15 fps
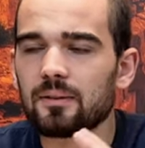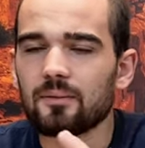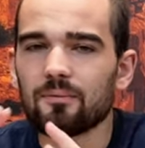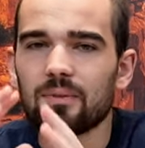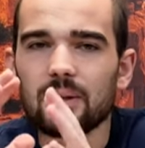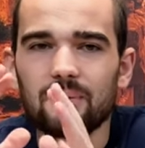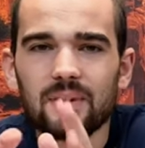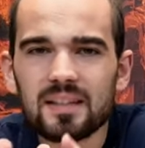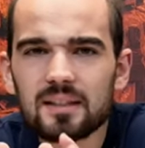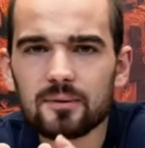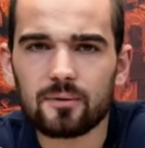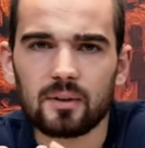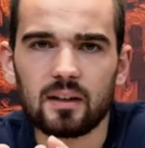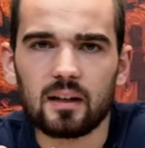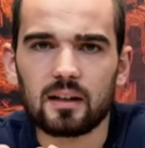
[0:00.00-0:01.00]
Wir wissen
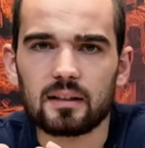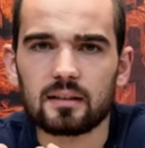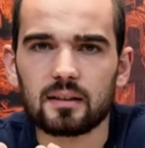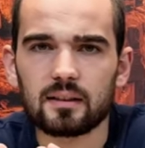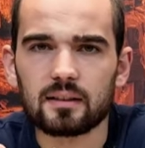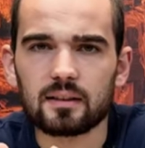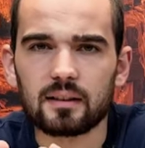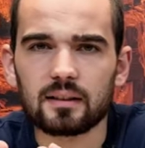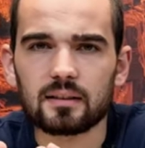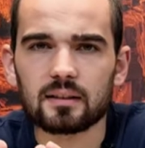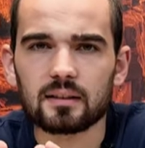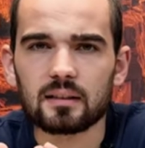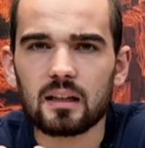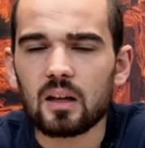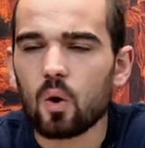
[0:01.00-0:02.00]
vielleicht als
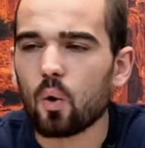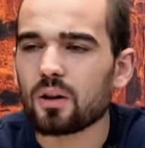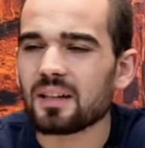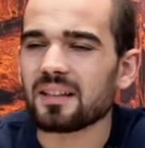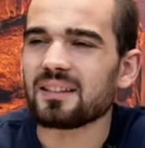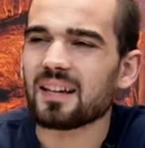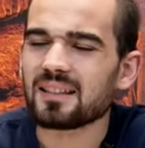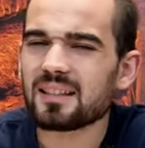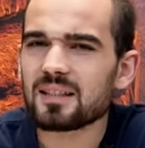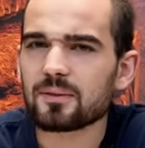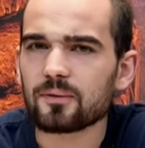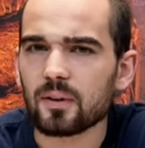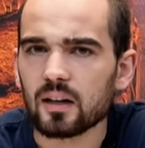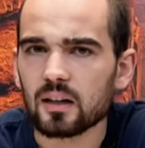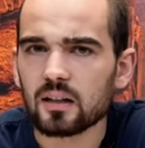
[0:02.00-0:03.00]
Christen, okay, das ist
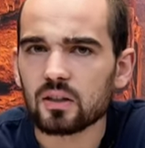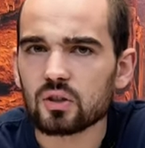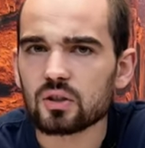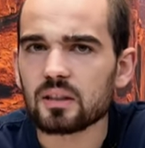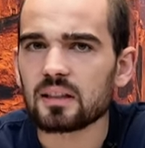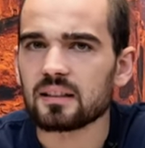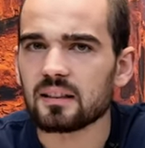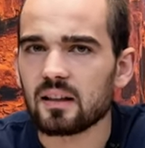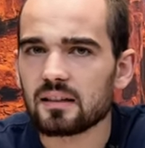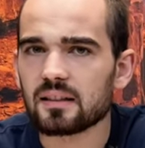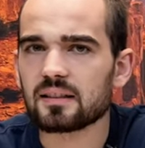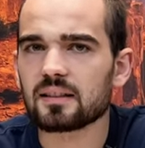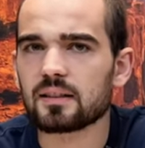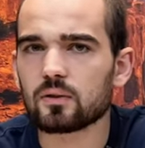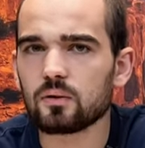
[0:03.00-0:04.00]
falsch, ja,
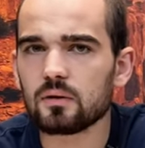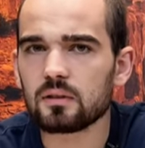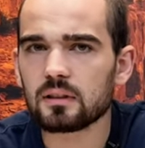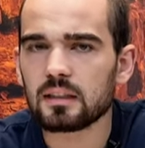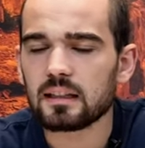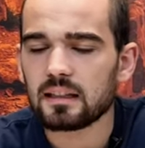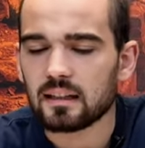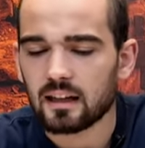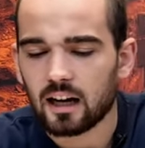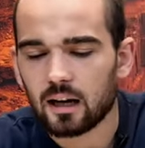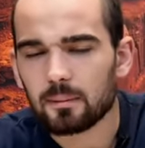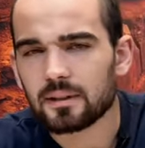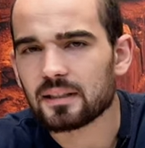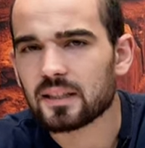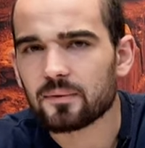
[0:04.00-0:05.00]
das ist Sünde,
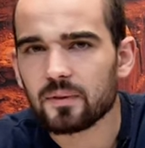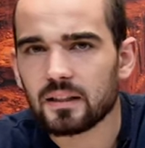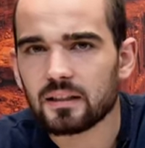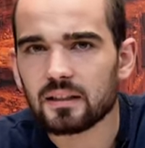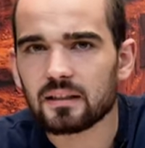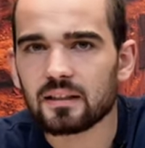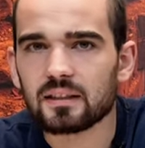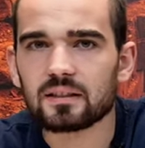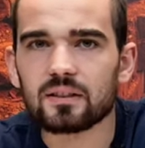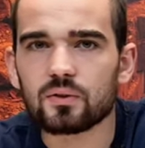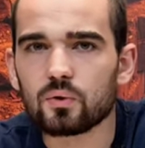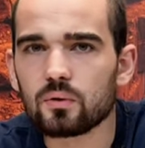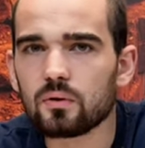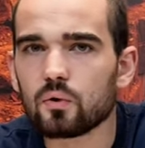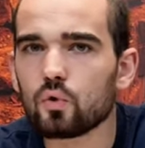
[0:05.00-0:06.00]
aber es ist wichtig, dass die
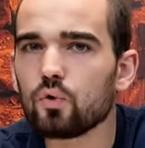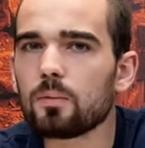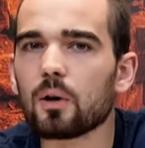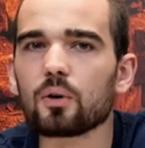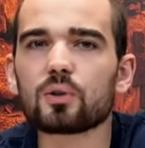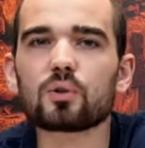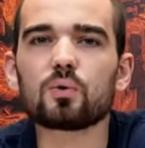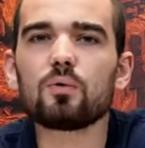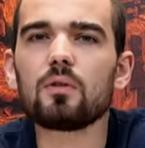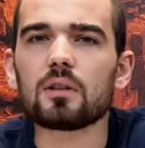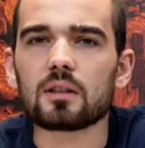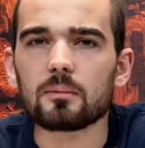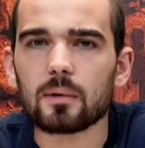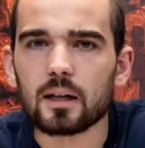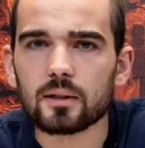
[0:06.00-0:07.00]
Sünde überaus
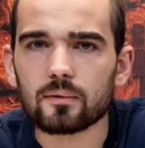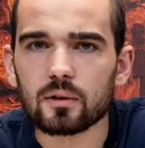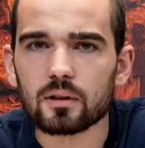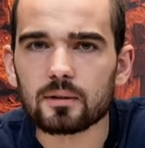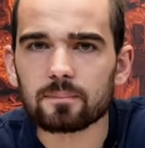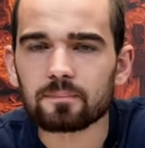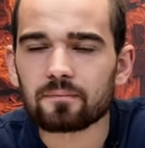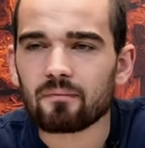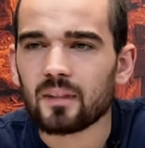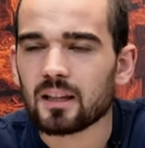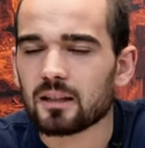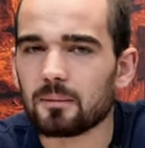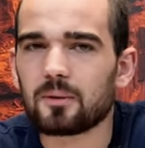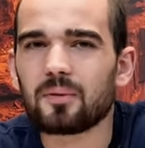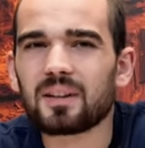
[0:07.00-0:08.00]
sündig gemacht wird,
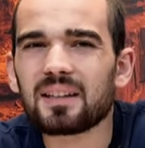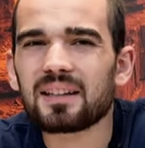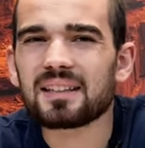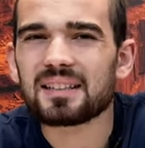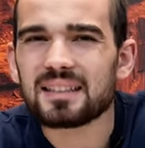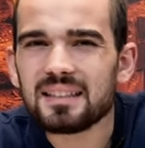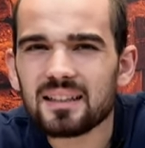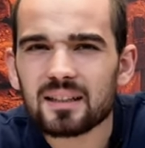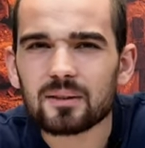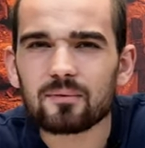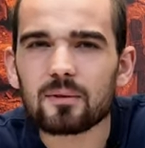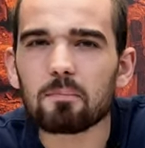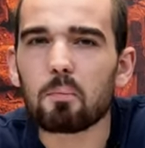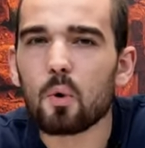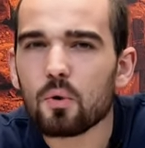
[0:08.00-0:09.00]
damit wir realisieren,
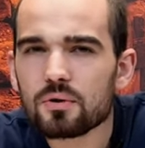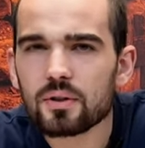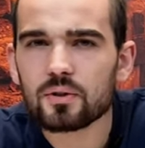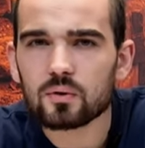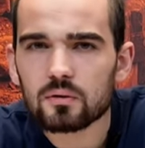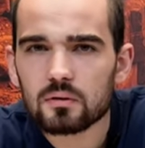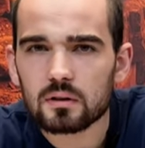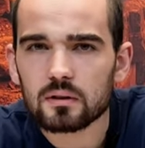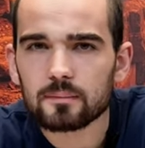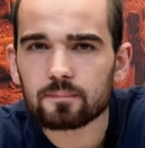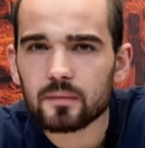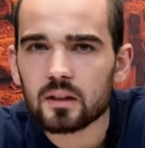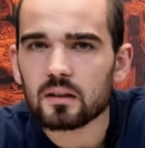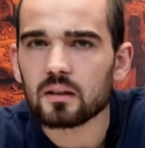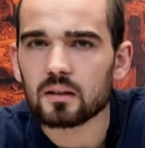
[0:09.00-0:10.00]
wie böse Sünde
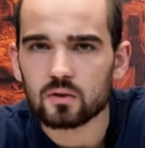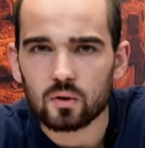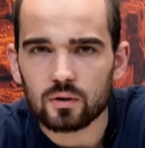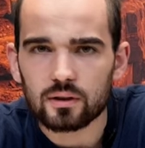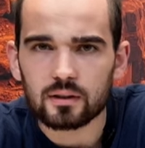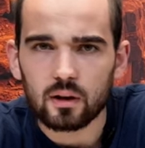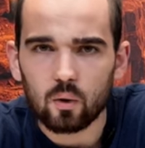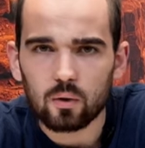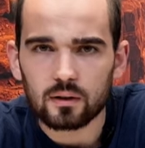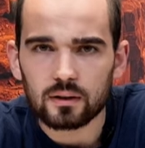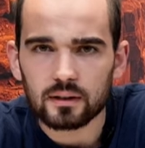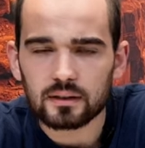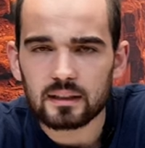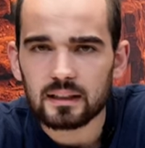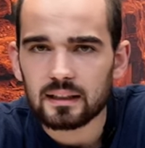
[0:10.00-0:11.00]
in Gottes Augen
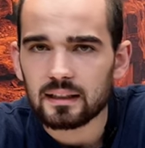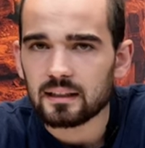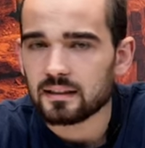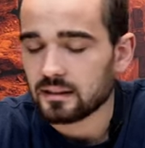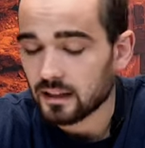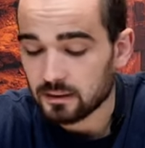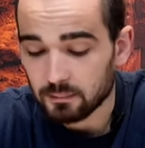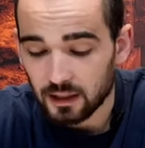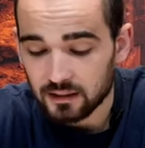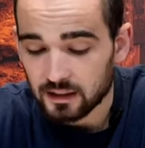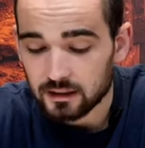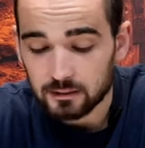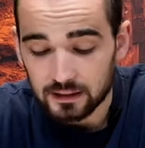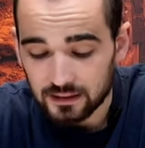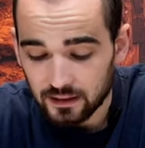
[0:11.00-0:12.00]
ist. Das macht
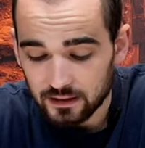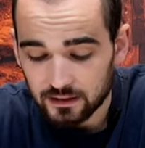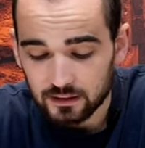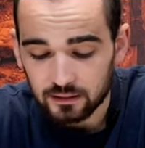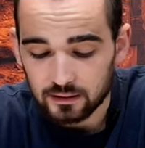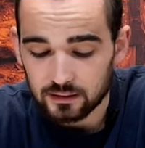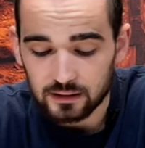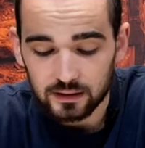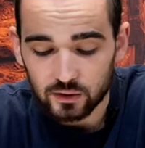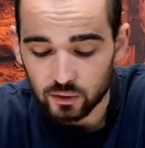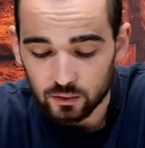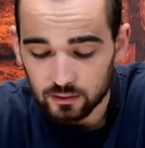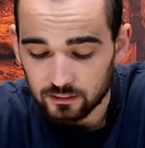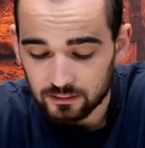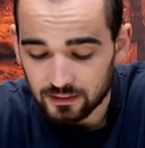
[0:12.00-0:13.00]
das Gesetz, die,
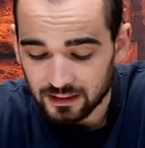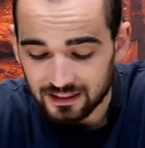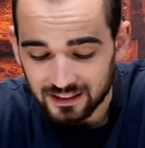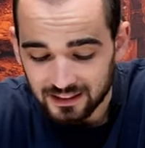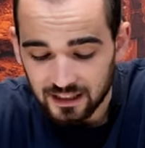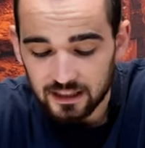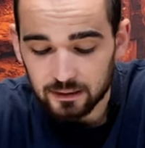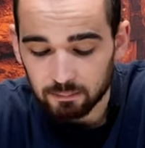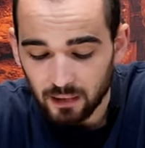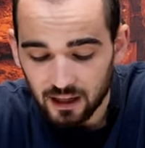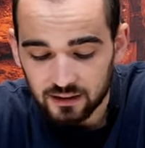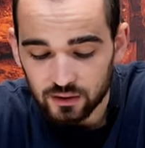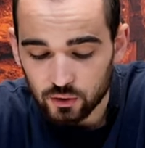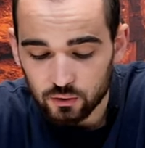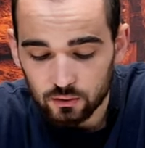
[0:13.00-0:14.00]
das Gesetz
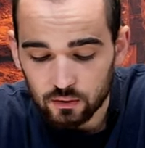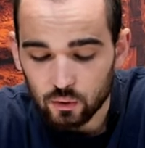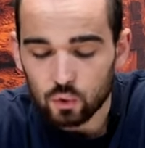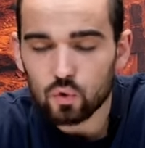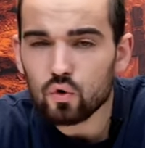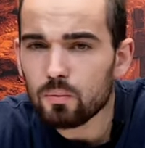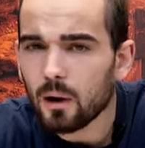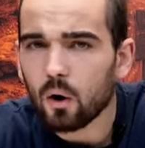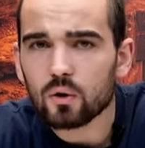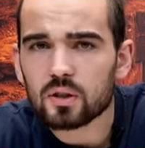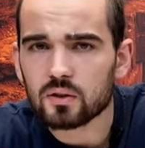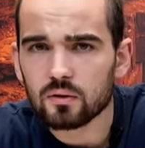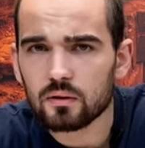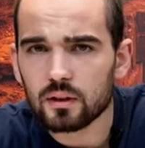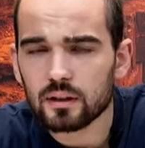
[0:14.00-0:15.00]
macht die Sünde überaus
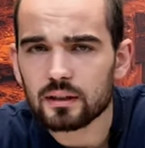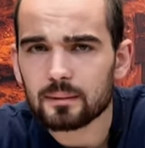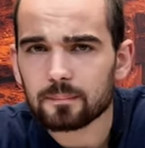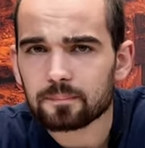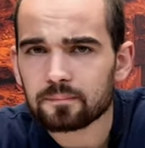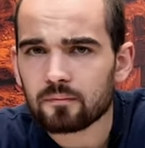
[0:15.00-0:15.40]
sündig.